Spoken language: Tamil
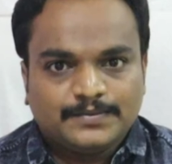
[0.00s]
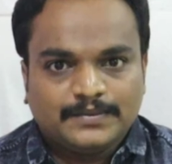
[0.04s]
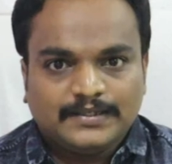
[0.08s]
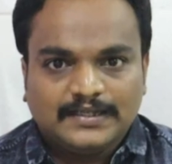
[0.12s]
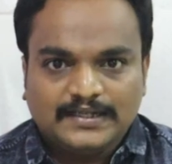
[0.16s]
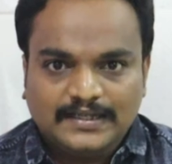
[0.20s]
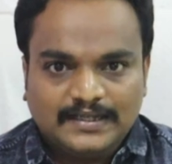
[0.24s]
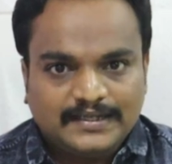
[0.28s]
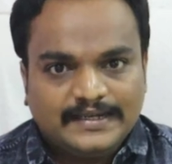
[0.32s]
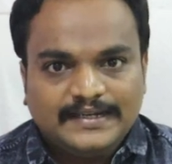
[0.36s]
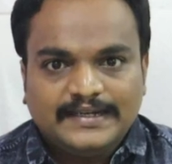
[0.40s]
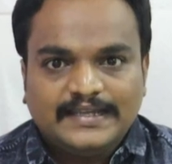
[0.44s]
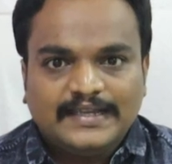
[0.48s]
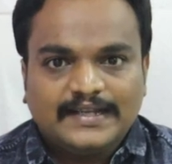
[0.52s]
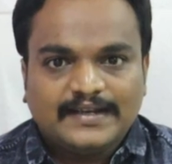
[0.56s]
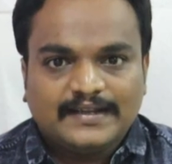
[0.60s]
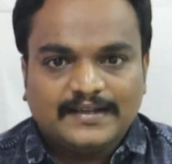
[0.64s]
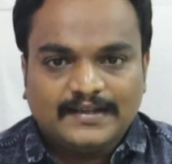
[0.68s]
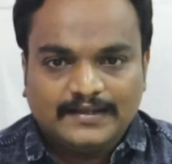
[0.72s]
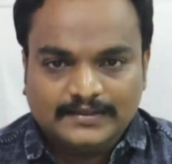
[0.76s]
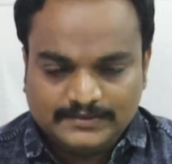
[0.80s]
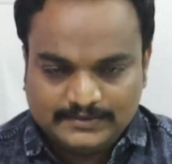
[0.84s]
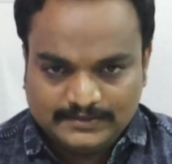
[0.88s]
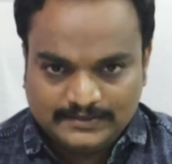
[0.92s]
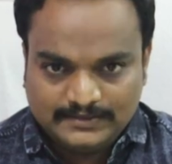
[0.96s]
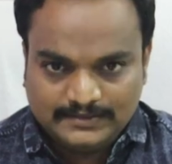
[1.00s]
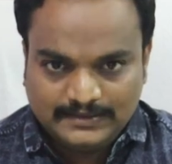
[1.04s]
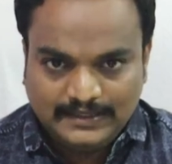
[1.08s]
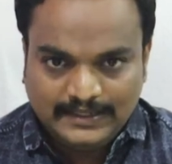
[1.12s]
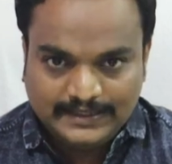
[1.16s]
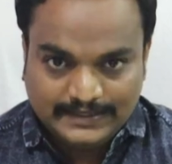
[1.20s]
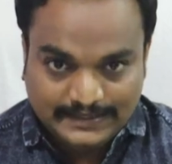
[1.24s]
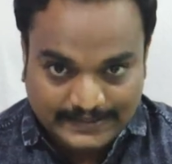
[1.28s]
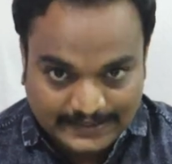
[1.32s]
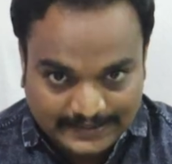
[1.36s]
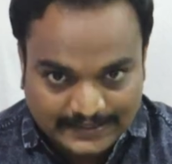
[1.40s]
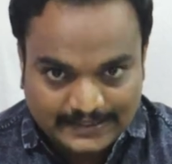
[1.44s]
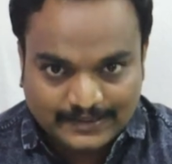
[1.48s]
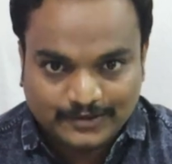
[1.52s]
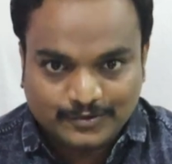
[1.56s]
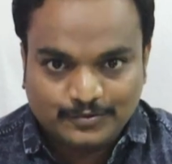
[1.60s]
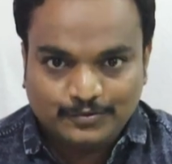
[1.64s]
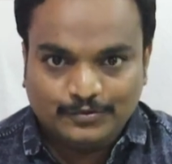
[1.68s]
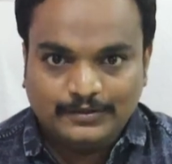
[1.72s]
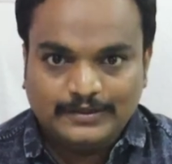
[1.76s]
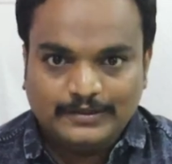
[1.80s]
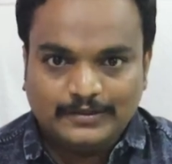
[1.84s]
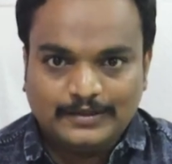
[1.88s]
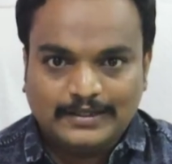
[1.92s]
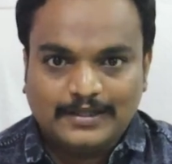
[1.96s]
பண்ண நான் ரெடியாக இருக்கேன் ஏன் இன்றைக்கி
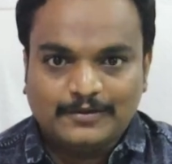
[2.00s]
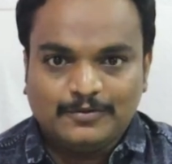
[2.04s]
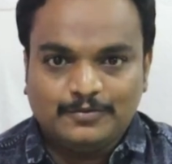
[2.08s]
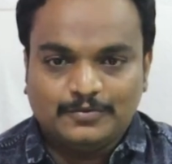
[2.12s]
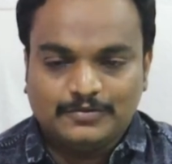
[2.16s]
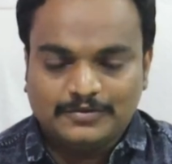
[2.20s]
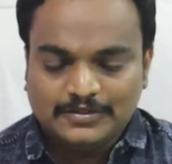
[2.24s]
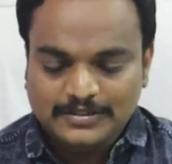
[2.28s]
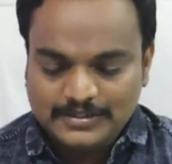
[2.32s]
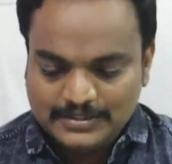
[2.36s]
டூ டே அதாவது